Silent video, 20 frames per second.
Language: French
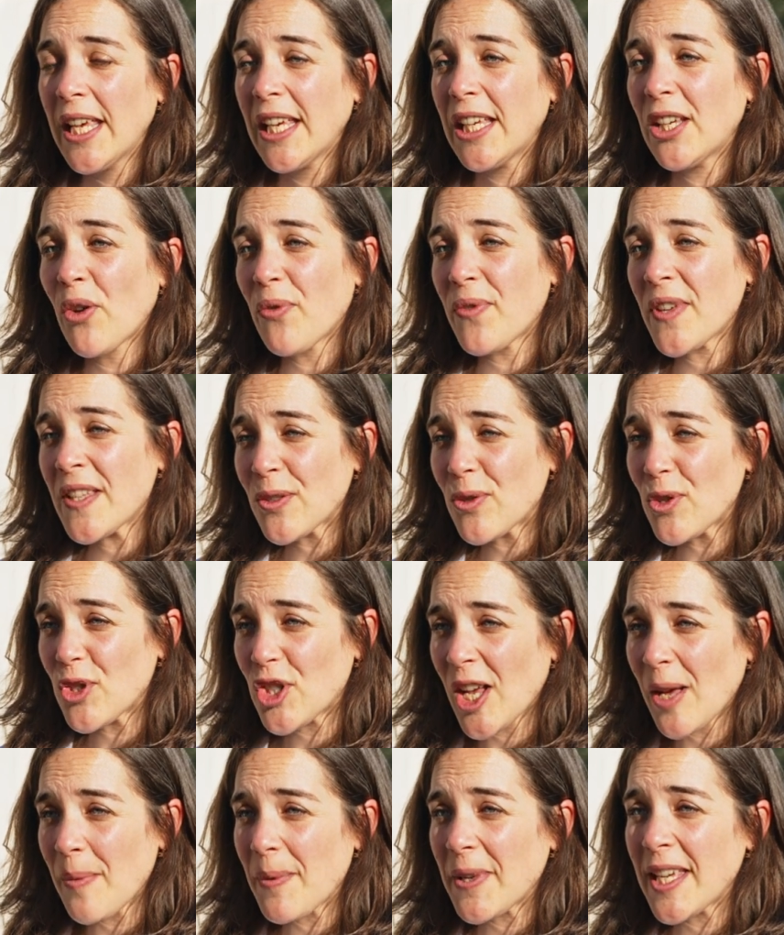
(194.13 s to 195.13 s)
Et en fait, ce que
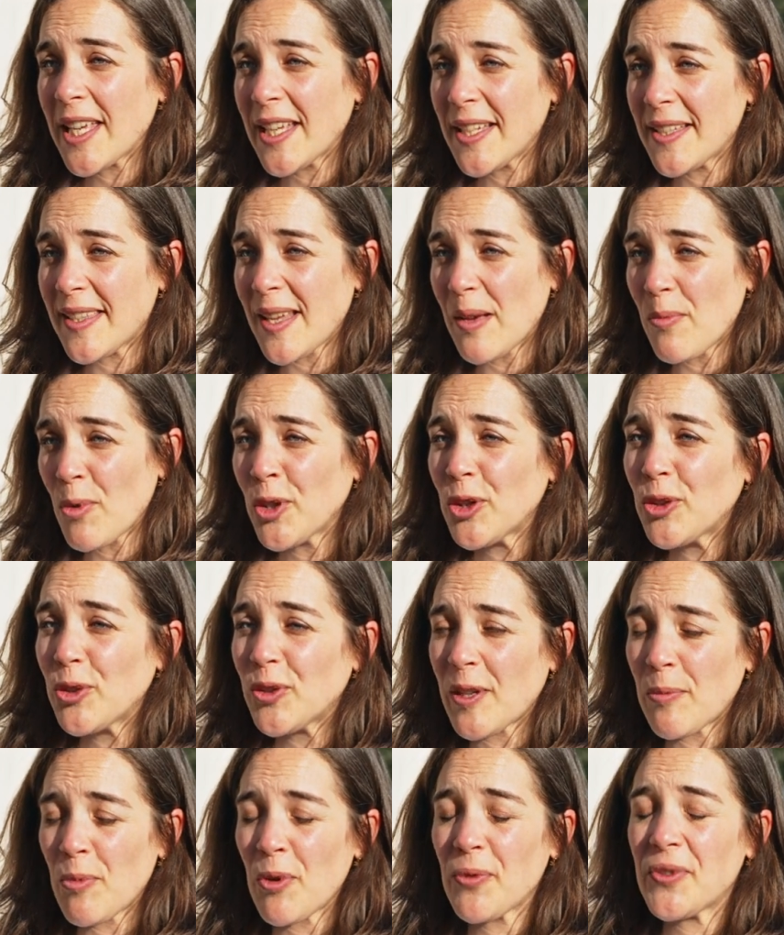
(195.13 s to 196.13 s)
j'ai appris récemment, et
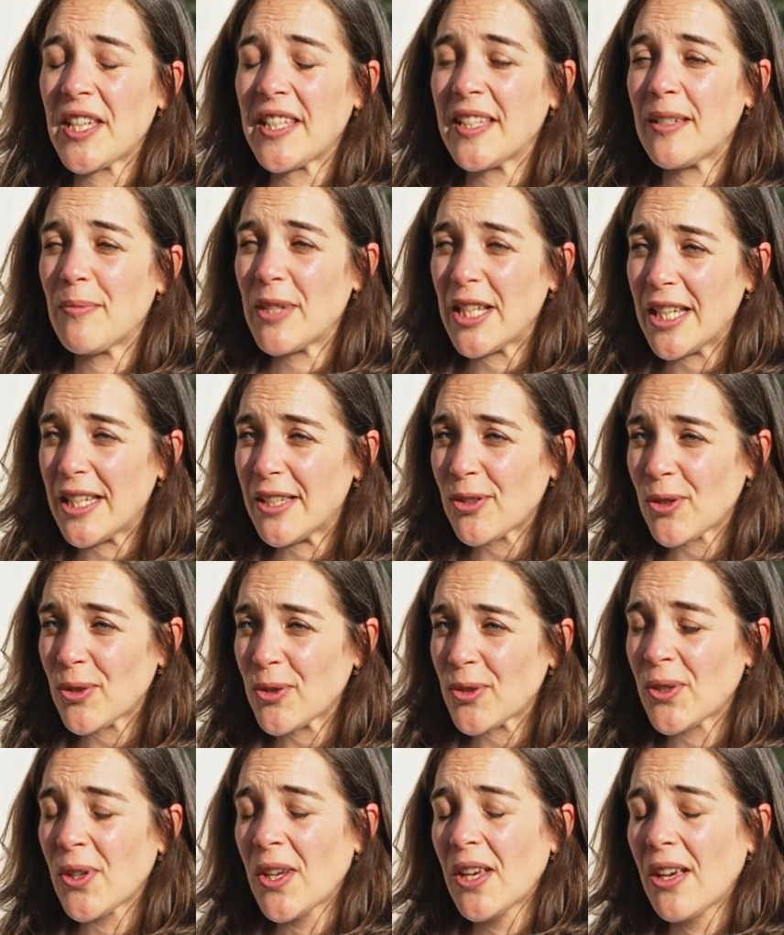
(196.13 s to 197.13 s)
notamment via des
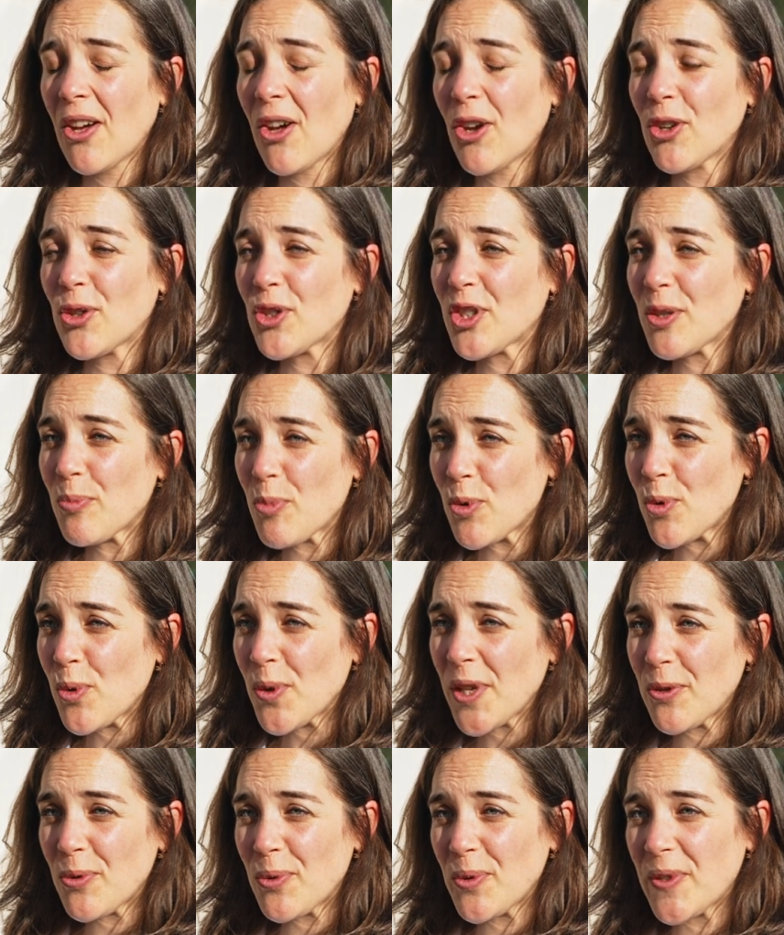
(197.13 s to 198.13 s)
militantes que j'ai beaucoup
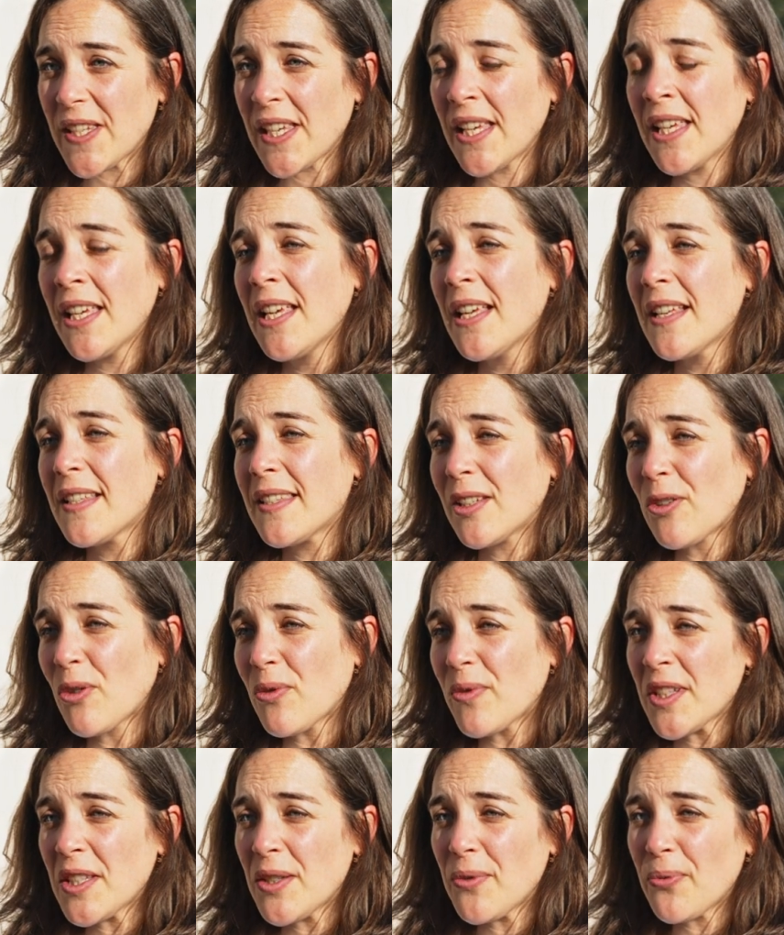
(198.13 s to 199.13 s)
écoutées, c'est qu'en
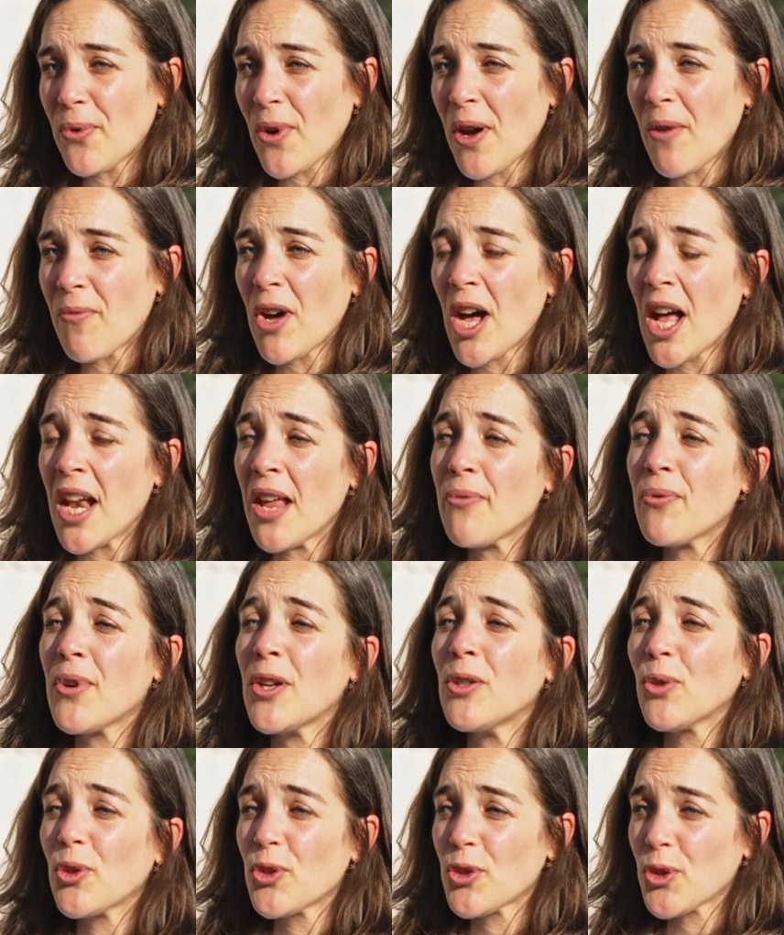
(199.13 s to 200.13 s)
fait, il faut avoir à la fois
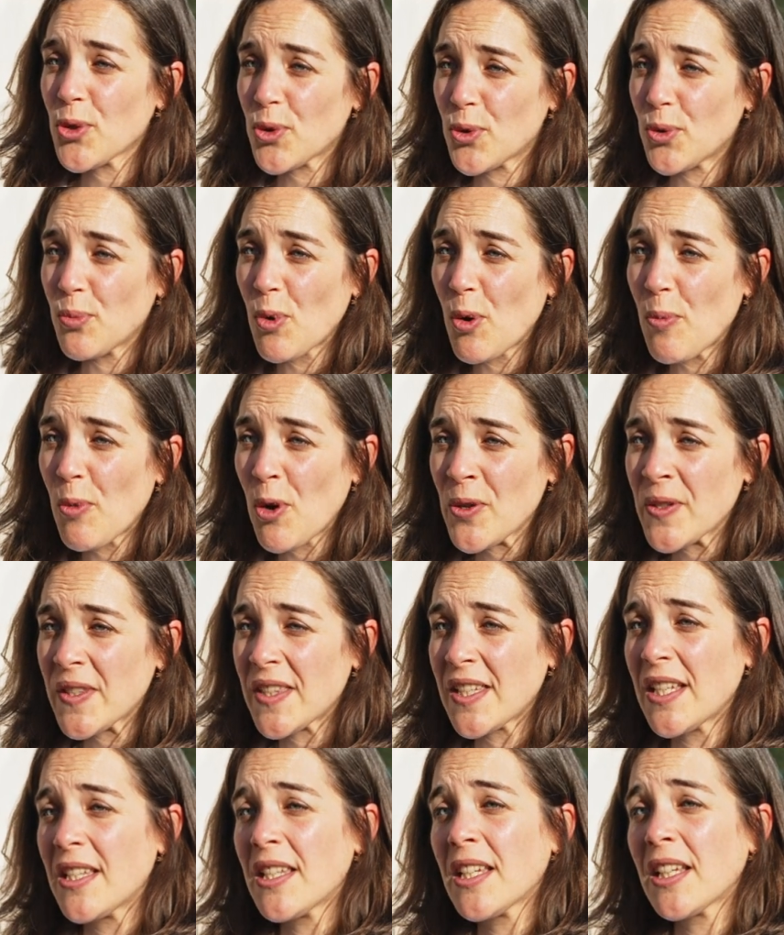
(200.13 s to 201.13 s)
l'urgence du moment,
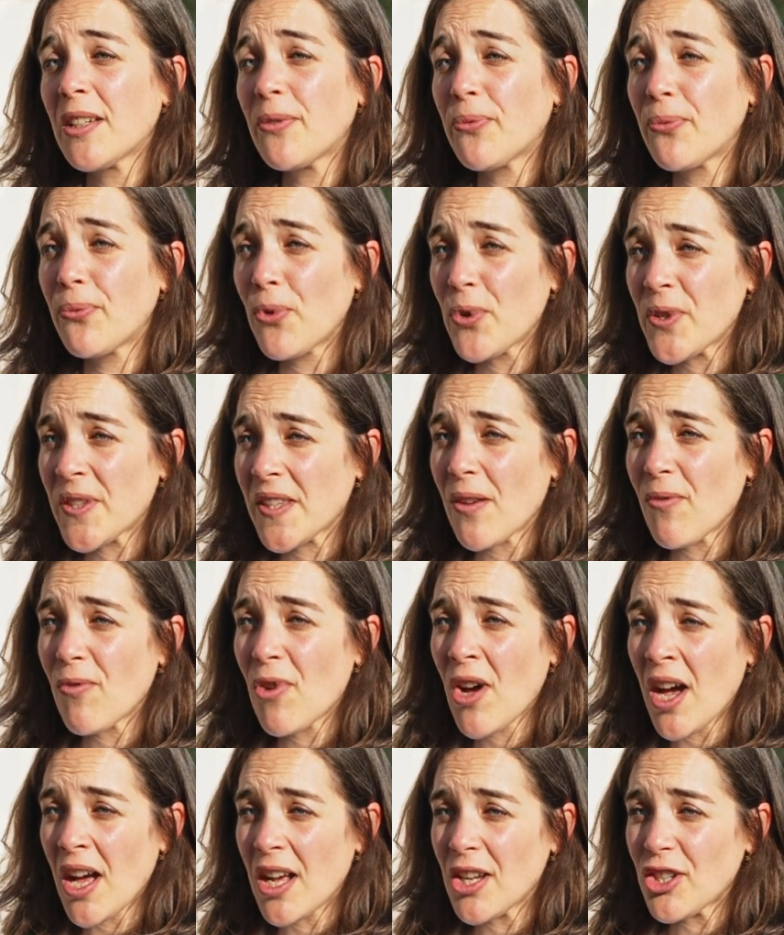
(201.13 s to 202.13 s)
c'est-à-dire il faut
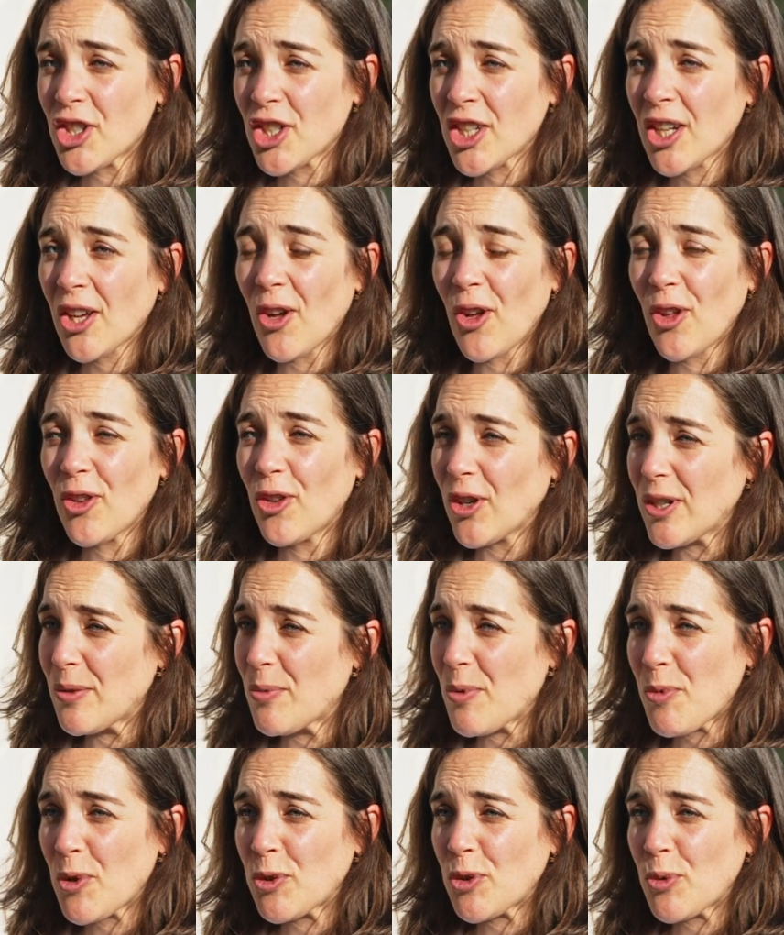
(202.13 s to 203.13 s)
savoir agir dans les
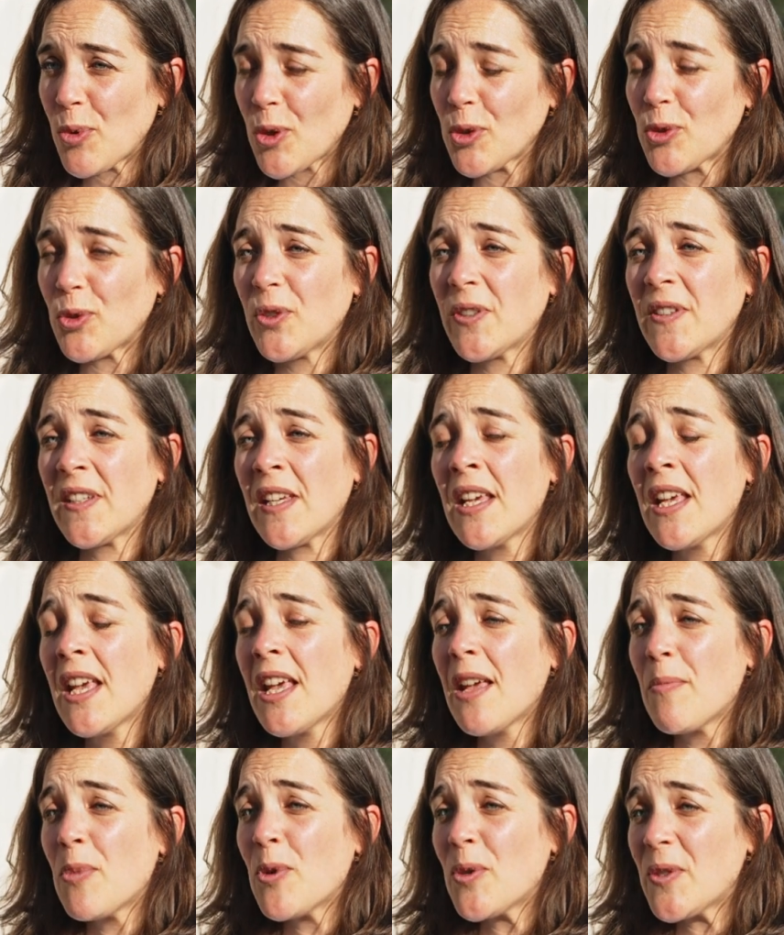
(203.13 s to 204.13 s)
moments d'opportunité,
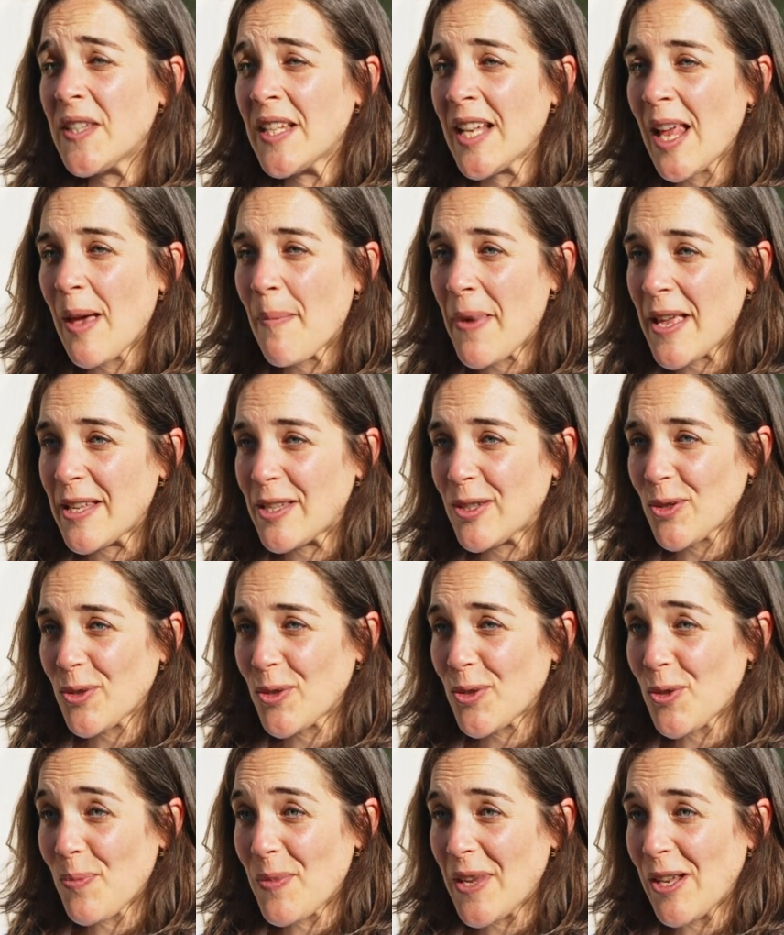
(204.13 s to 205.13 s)
mais aussi la patience
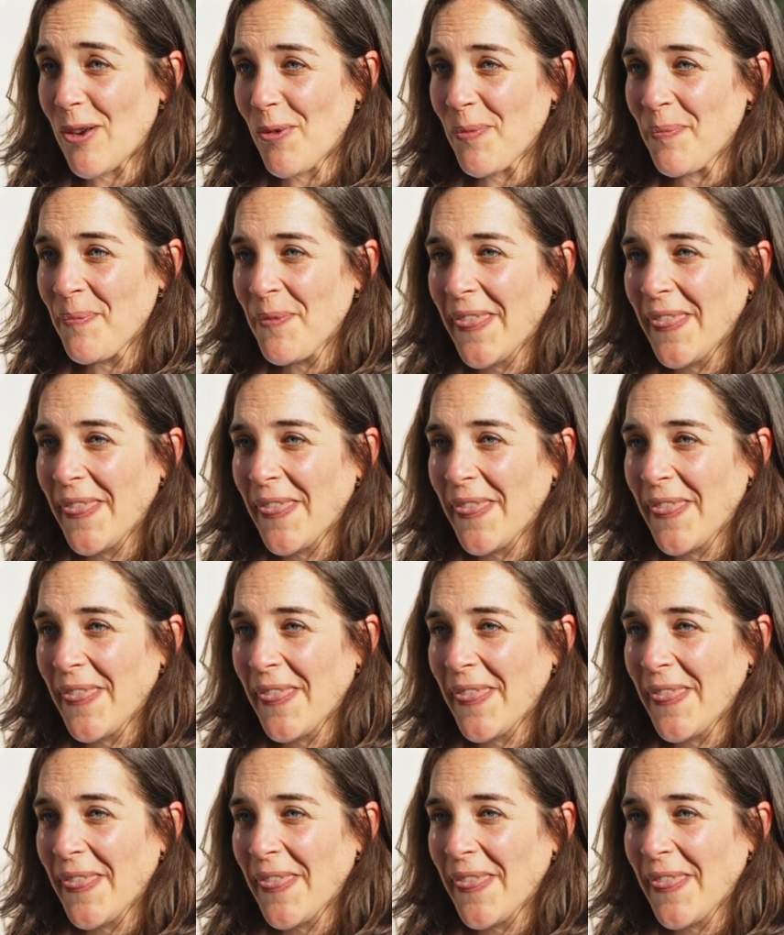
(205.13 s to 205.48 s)
de mille ans.